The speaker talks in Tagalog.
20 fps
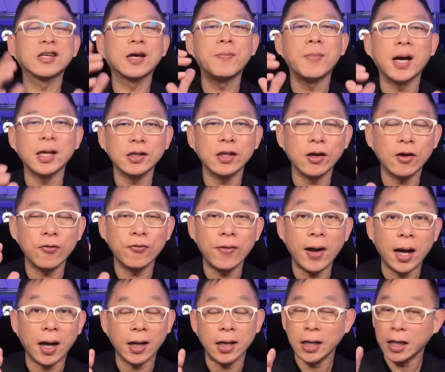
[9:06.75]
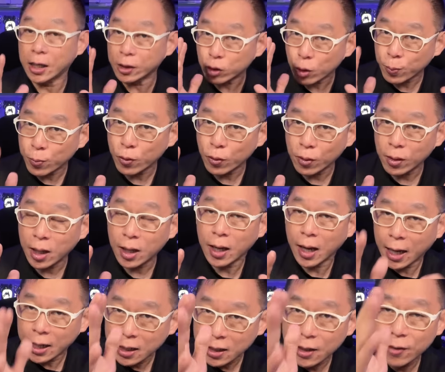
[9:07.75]
a matter of fact, ito po,
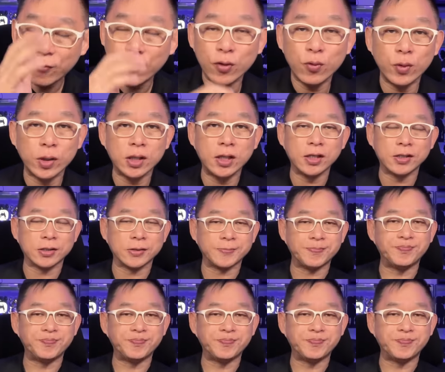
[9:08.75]
I'll leave you with this.